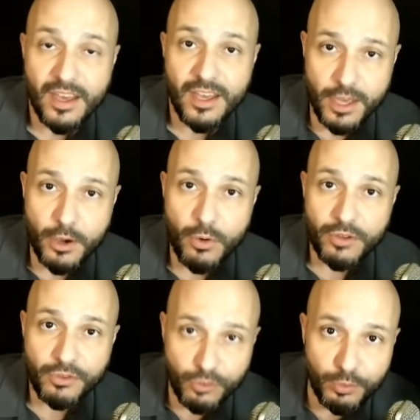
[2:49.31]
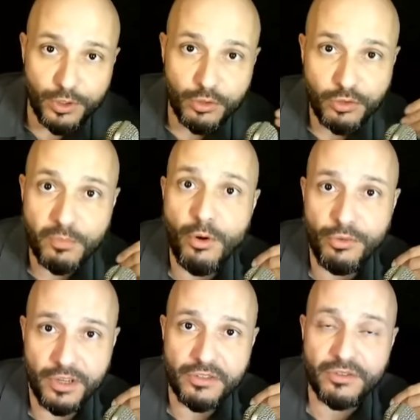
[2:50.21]
E eu assumo que eu sou bom
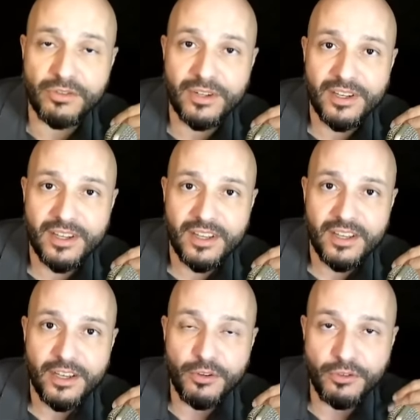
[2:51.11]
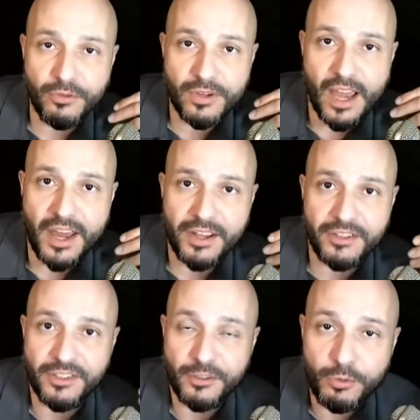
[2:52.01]
nisso. Eu sou um cara
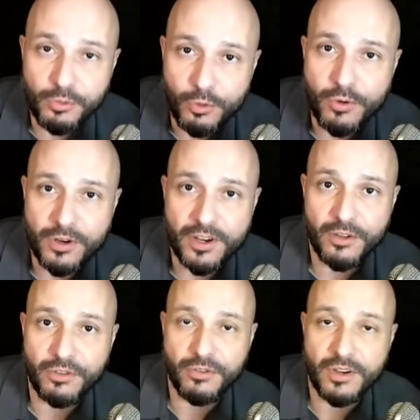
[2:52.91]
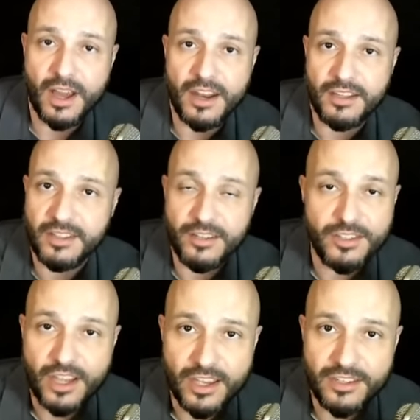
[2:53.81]
sedutor, eu sou um cara
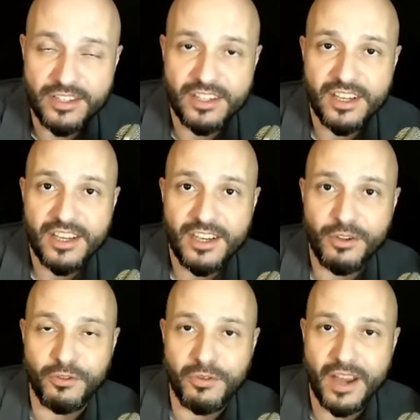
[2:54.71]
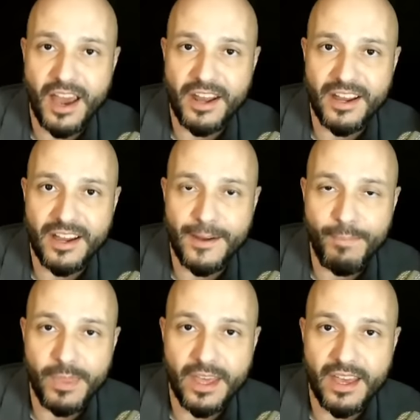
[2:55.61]
inteligente, eu sou um cara
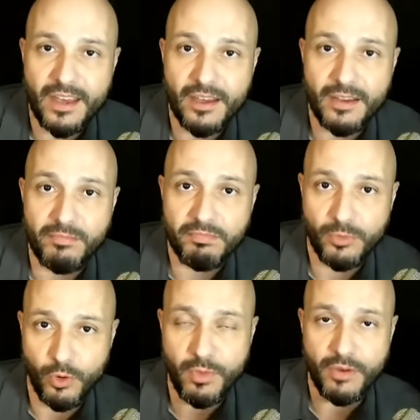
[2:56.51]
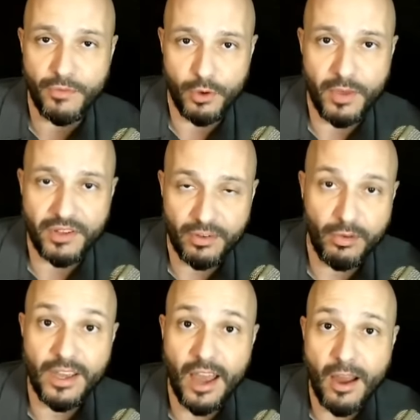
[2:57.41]
é, com uma formação
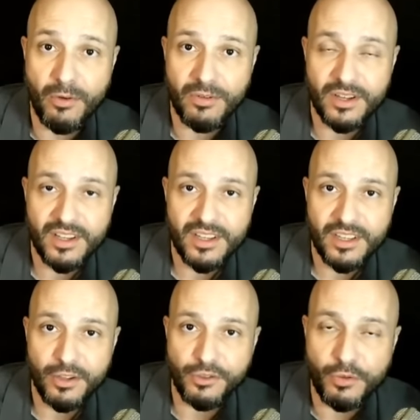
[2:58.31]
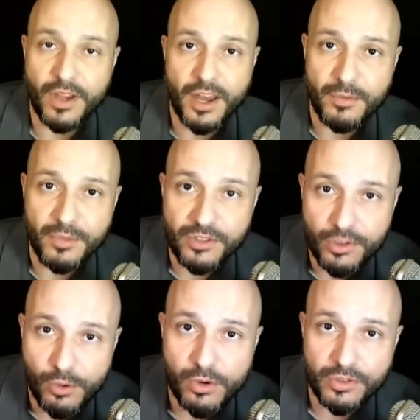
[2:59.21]
legal, eu sou um cara
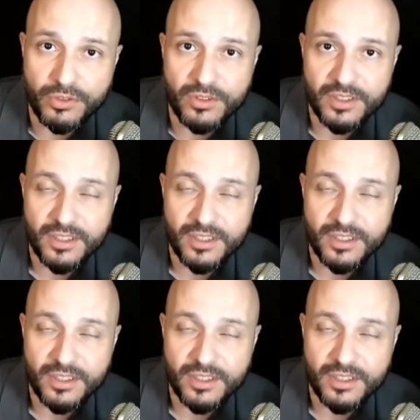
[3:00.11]
ambicioso.